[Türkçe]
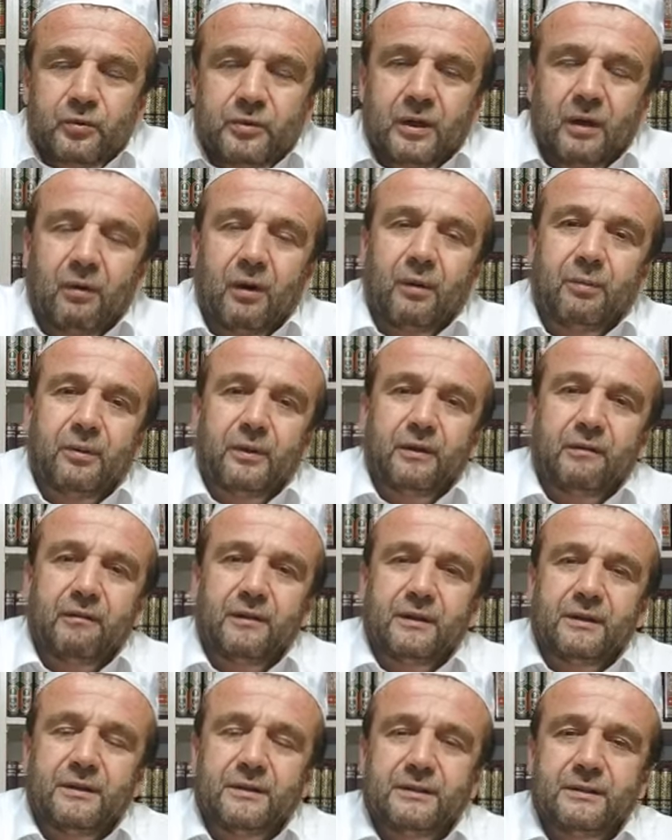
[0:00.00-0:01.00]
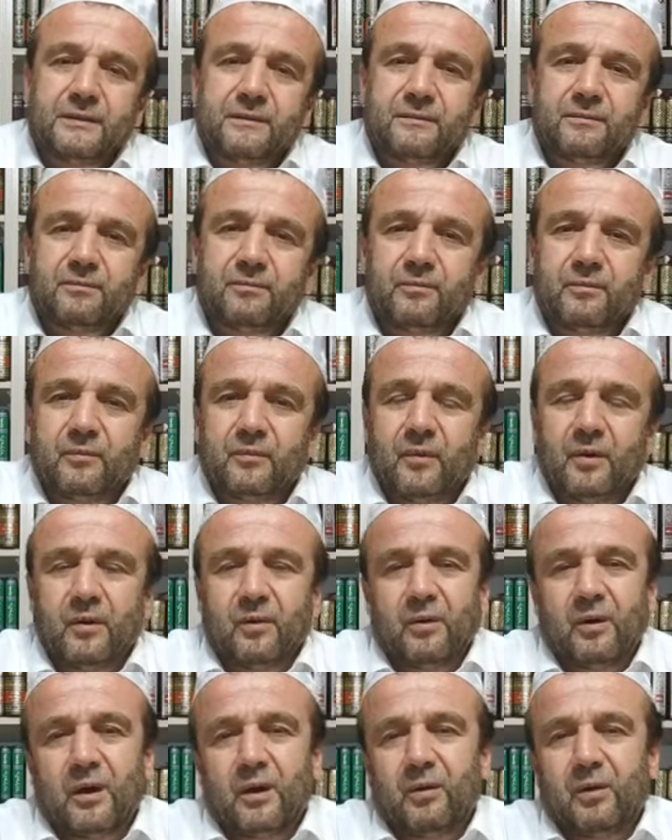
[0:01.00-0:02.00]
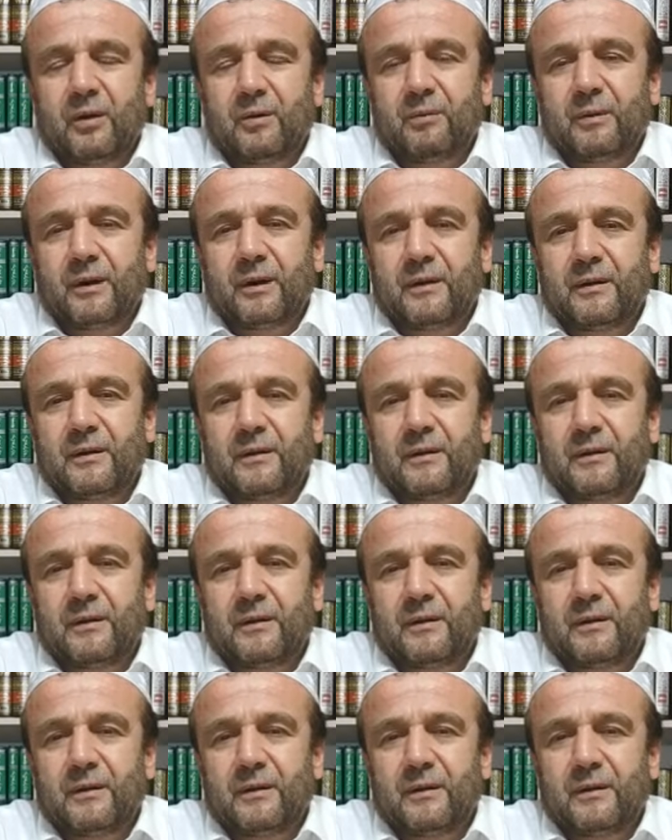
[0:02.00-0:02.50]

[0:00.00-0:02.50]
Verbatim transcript: cevabını verir. Allahu Ekber.